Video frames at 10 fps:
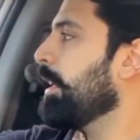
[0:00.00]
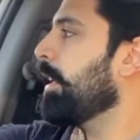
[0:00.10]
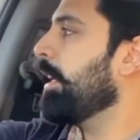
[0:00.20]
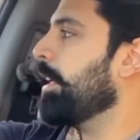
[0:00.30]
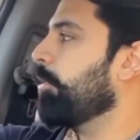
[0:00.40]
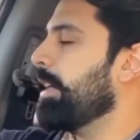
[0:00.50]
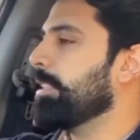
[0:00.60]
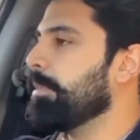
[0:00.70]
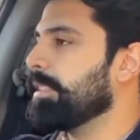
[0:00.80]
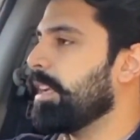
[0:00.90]
लेकिन कोई
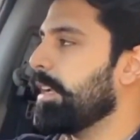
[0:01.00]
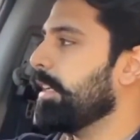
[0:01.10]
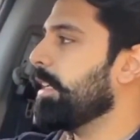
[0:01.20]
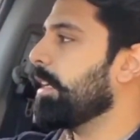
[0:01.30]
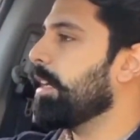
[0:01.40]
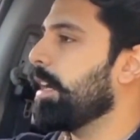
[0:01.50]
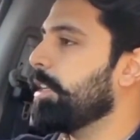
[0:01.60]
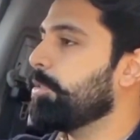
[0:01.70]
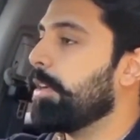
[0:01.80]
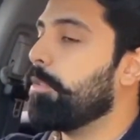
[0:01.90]
ऐसा मसला नहीं है
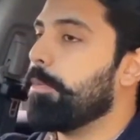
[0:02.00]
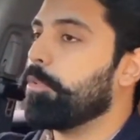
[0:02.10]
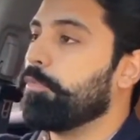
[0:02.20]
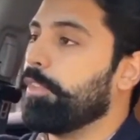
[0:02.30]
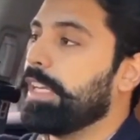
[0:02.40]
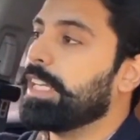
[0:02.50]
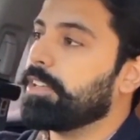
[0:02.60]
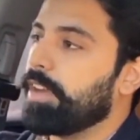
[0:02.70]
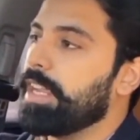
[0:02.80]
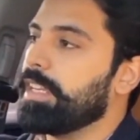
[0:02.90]
गाड़ी जो है वो आपको फील
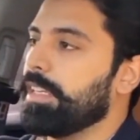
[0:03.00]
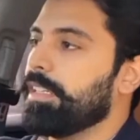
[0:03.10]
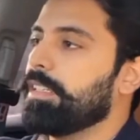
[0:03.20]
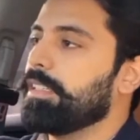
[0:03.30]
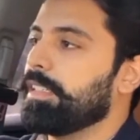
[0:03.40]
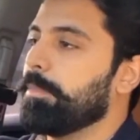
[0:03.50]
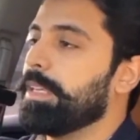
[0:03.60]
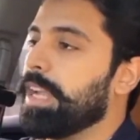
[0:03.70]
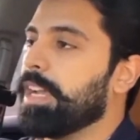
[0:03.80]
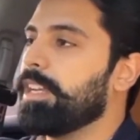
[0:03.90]
करवाएगी कि मैं
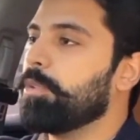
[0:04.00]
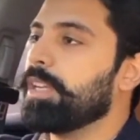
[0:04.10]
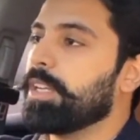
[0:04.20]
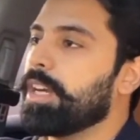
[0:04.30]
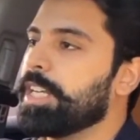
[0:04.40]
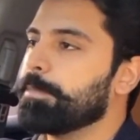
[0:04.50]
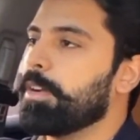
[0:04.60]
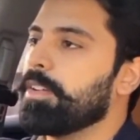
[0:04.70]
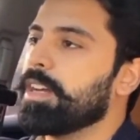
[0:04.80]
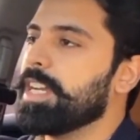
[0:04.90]
लग रही हूँ लेकिन अंडर
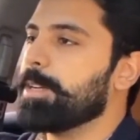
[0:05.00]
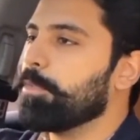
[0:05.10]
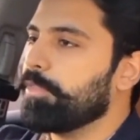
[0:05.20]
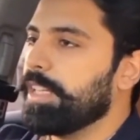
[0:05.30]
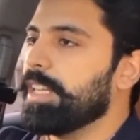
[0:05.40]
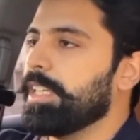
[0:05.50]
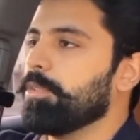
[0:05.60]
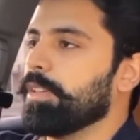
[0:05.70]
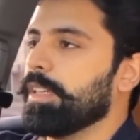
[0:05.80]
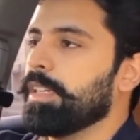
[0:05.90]
पावर गाड़ी आपको फील नहीं
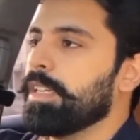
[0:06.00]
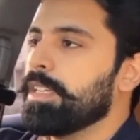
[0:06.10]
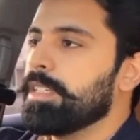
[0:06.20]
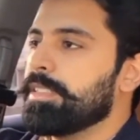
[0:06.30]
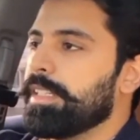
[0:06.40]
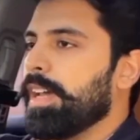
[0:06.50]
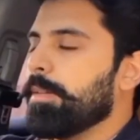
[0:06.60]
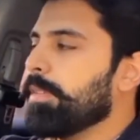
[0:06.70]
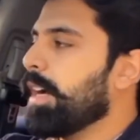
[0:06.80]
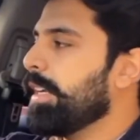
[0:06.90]
होगी अगर
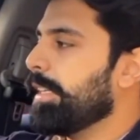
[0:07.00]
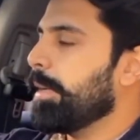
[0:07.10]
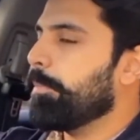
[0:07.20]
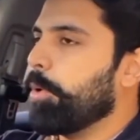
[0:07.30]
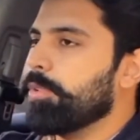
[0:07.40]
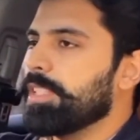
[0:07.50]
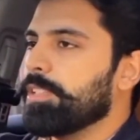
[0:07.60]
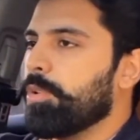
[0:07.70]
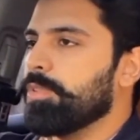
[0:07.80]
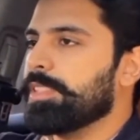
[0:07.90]
हम गाड़ी के प्रोज एंड
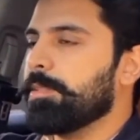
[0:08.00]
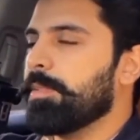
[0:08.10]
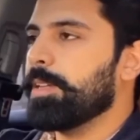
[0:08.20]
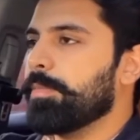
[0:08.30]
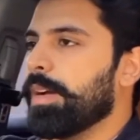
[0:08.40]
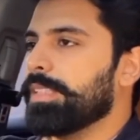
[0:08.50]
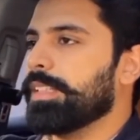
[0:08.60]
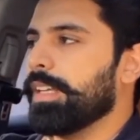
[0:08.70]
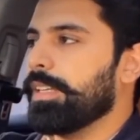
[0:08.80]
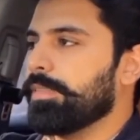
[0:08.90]
कॉन्स के में बात
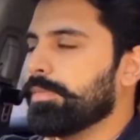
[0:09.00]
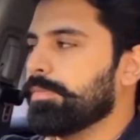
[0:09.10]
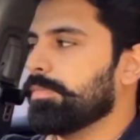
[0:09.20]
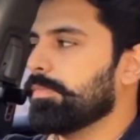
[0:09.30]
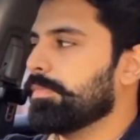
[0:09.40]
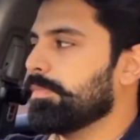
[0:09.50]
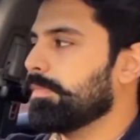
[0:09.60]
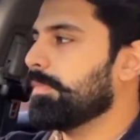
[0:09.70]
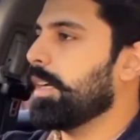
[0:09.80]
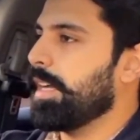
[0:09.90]
करें
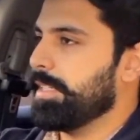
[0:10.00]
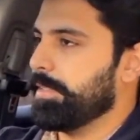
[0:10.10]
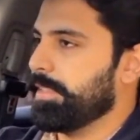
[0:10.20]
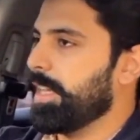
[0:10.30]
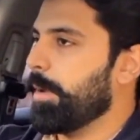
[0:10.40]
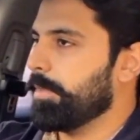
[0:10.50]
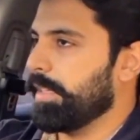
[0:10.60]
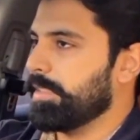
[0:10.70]
आए जाए सर आप निकल